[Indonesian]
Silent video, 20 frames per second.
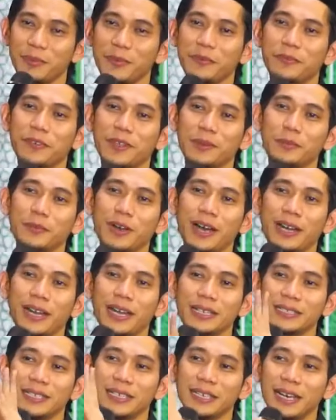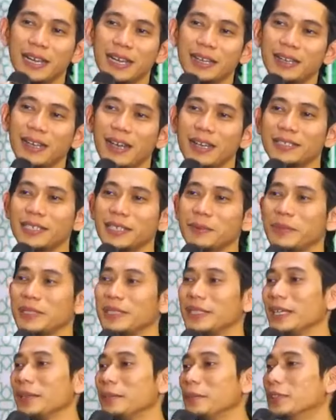mufrad muanase kata. Sing
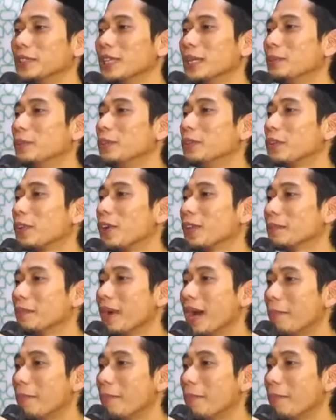penting Mufrod mufrad